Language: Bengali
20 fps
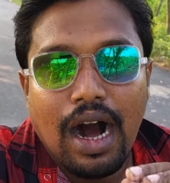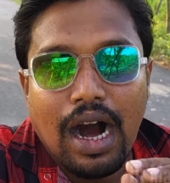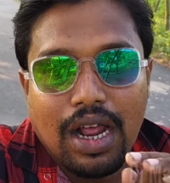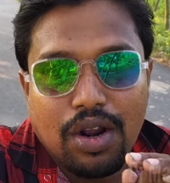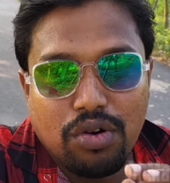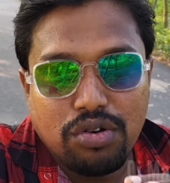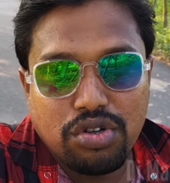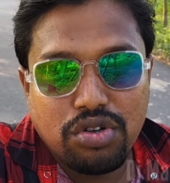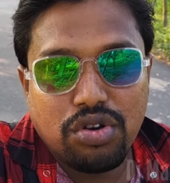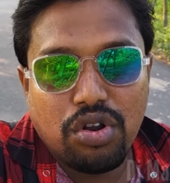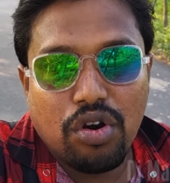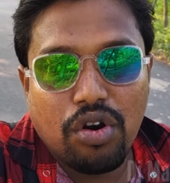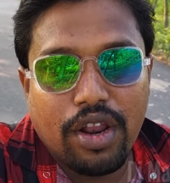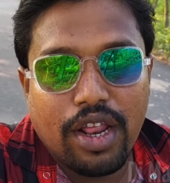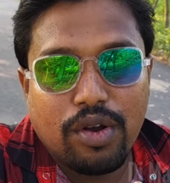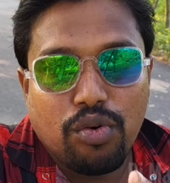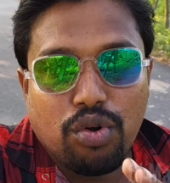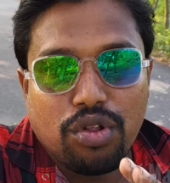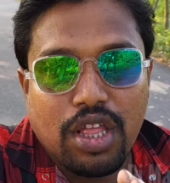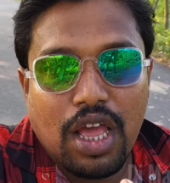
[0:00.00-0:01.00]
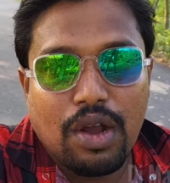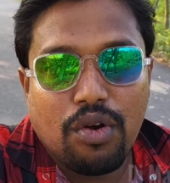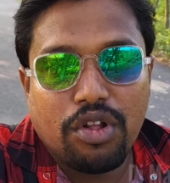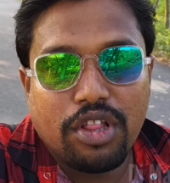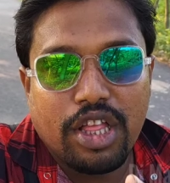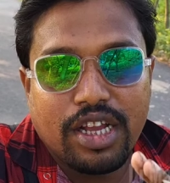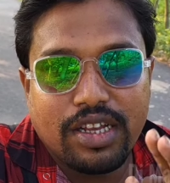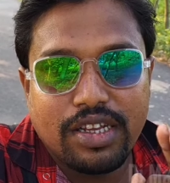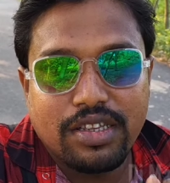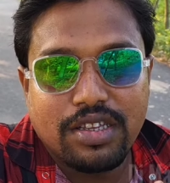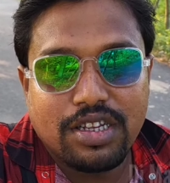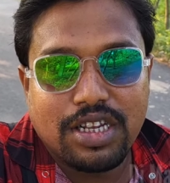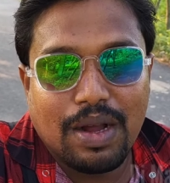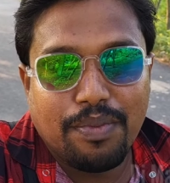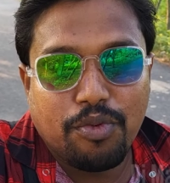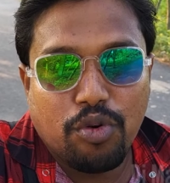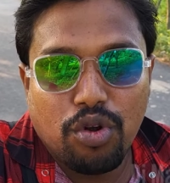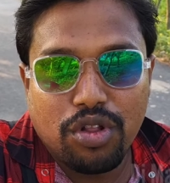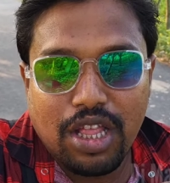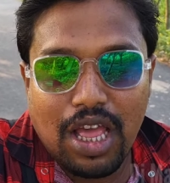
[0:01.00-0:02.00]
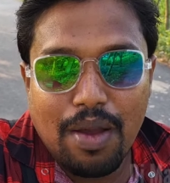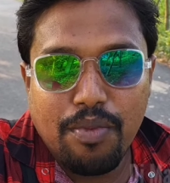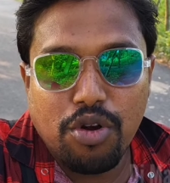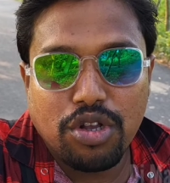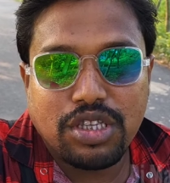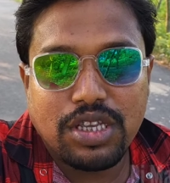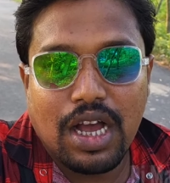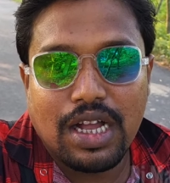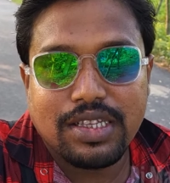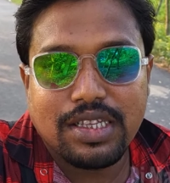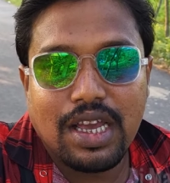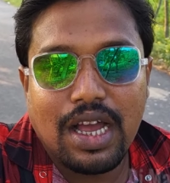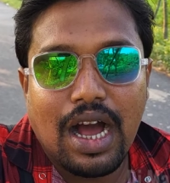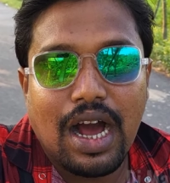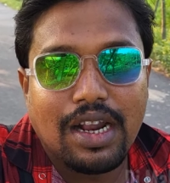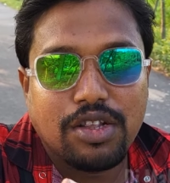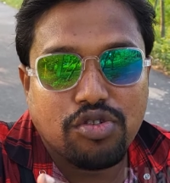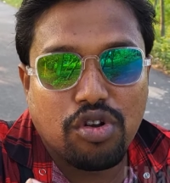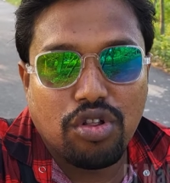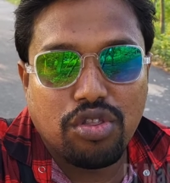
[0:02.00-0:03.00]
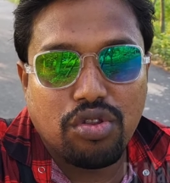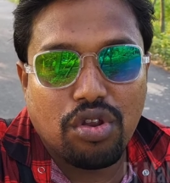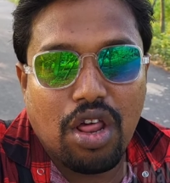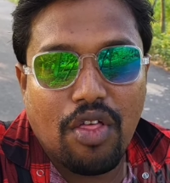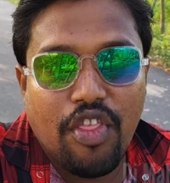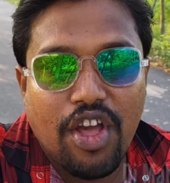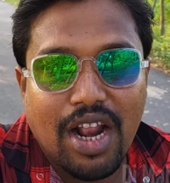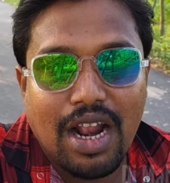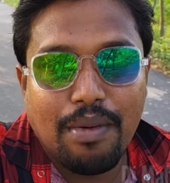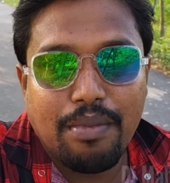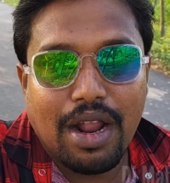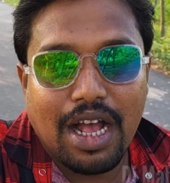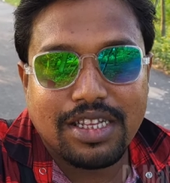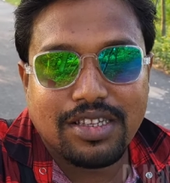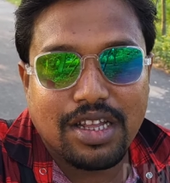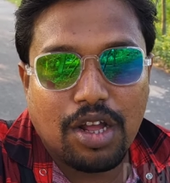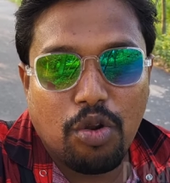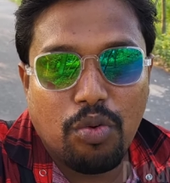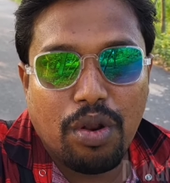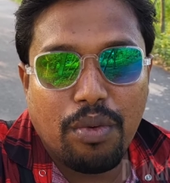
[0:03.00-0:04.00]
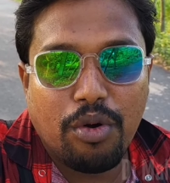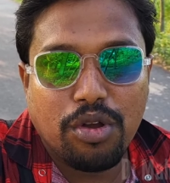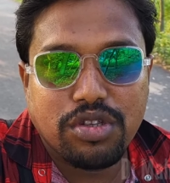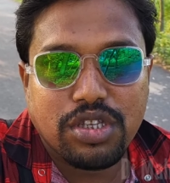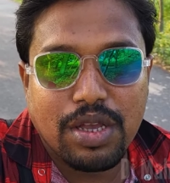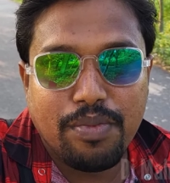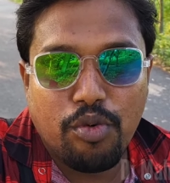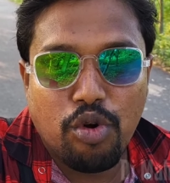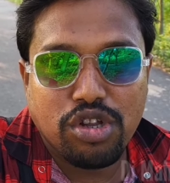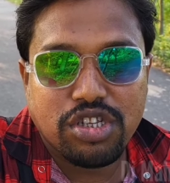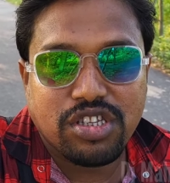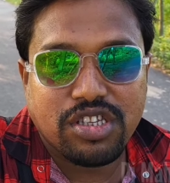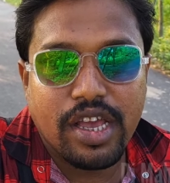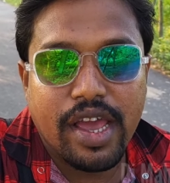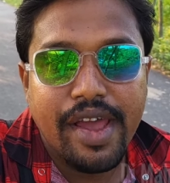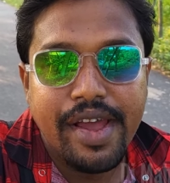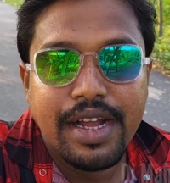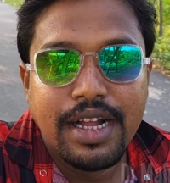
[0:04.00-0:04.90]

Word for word: আর অর্জুননগরে কোথায় কোথায় কী সেট কোথায় বসে আছে আর চন্দনা দেখলাম রাস্তার উপরে বসে বসছে